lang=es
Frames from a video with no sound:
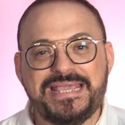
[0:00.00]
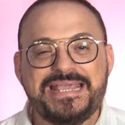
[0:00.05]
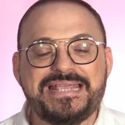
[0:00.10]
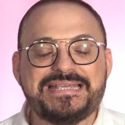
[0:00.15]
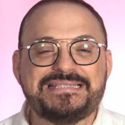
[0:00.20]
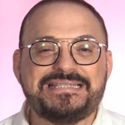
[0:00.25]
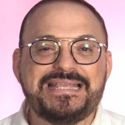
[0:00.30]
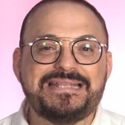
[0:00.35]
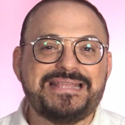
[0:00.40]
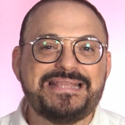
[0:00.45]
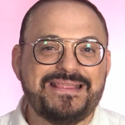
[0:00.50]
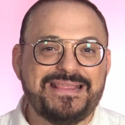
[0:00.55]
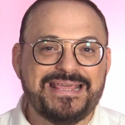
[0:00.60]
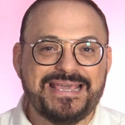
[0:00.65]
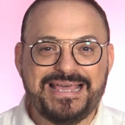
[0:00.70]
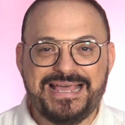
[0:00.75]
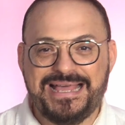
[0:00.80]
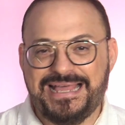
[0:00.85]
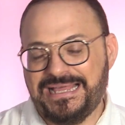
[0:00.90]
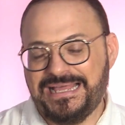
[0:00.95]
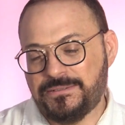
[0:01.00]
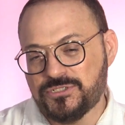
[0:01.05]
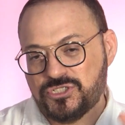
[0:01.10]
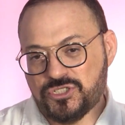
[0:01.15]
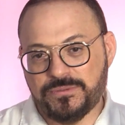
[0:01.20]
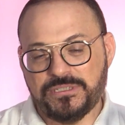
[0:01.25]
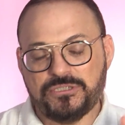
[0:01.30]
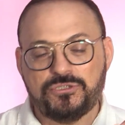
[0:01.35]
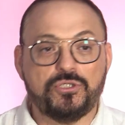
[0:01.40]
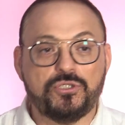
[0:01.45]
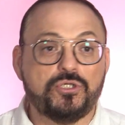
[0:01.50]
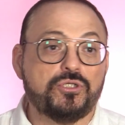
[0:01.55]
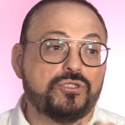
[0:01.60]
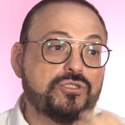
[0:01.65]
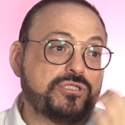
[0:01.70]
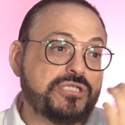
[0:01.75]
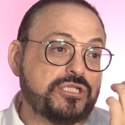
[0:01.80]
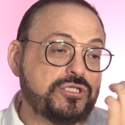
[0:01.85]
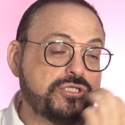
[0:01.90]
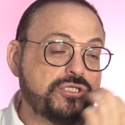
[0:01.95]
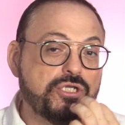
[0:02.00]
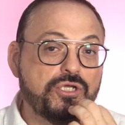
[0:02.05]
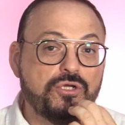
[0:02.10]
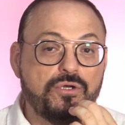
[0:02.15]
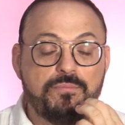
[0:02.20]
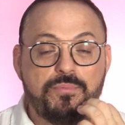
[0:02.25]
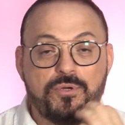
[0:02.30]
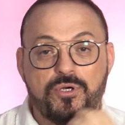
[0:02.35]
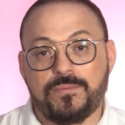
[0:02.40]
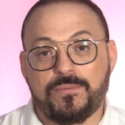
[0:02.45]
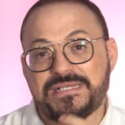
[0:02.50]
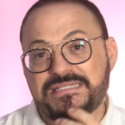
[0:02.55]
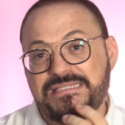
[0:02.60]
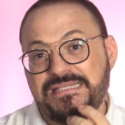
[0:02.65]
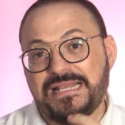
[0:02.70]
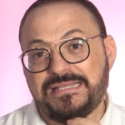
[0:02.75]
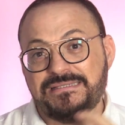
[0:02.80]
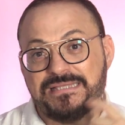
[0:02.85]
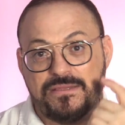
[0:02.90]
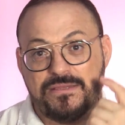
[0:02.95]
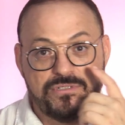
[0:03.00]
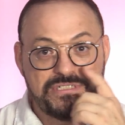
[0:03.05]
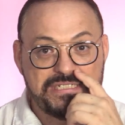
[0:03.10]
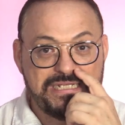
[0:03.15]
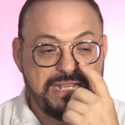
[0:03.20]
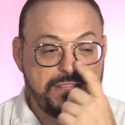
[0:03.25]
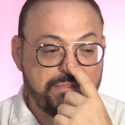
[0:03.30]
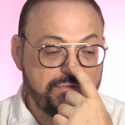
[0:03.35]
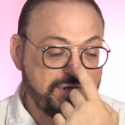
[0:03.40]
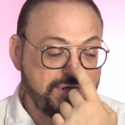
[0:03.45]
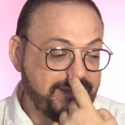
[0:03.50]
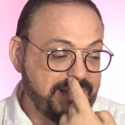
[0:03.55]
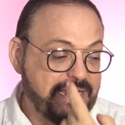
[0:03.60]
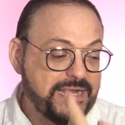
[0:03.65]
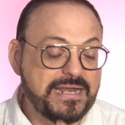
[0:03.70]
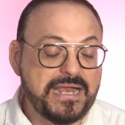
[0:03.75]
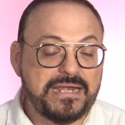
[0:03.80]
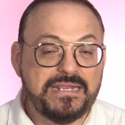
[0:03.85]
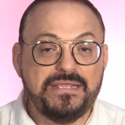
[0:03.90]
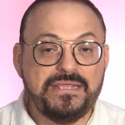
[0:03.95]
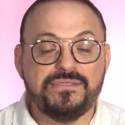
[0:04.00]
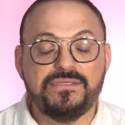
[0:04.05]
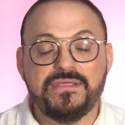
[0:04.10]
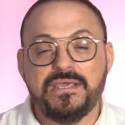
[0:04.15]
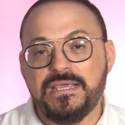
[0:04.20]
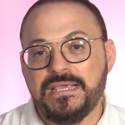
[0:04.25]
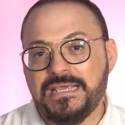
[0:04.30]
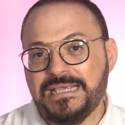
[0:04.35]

Este te deja, sobre todo donde yo tengo el poro más dilatado, es en la zona de la nariz,